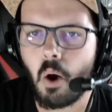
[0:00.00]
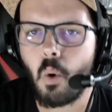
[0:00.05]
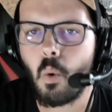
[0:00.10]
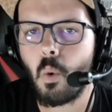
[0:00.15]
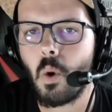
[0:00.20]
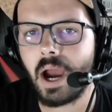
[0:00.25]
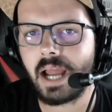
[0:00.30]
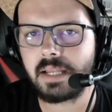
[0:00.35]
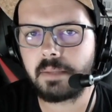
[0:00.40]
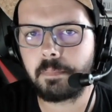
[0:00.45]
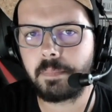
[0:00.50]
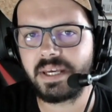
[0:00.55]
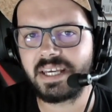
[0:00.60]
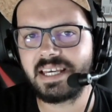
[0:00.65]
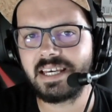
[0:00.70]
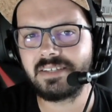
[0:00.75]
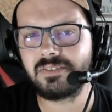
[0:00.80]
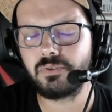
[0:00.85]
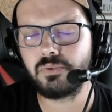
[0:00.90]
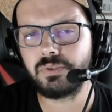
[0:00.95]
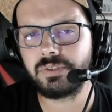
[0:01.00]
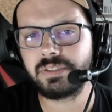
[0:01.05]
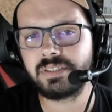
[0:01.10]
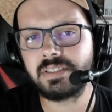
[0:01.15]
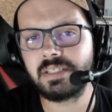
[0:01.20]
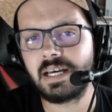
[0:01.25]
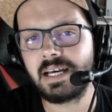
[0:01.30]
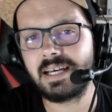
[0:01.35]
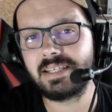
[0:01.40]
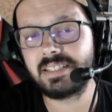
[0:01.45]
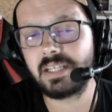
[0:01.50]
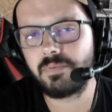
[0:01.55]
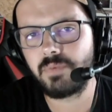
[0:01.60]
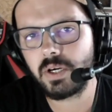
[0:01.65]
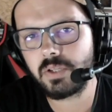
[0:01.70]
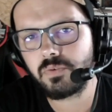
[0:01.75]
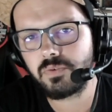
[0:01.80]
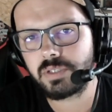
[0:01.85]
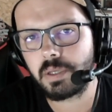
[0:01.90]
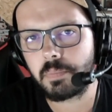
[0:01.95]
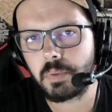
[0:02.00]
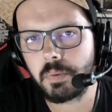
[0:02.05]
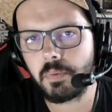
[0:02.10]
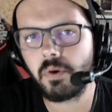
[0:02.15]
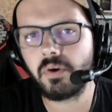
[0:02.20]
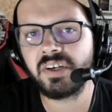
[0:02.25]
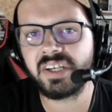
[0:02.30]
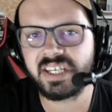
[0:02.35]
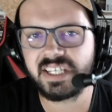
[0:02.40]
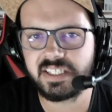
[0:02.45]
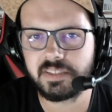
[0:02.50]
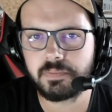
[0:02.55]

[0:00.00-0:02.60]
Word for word: Wild Pegasus, à savoir tout simplement Chris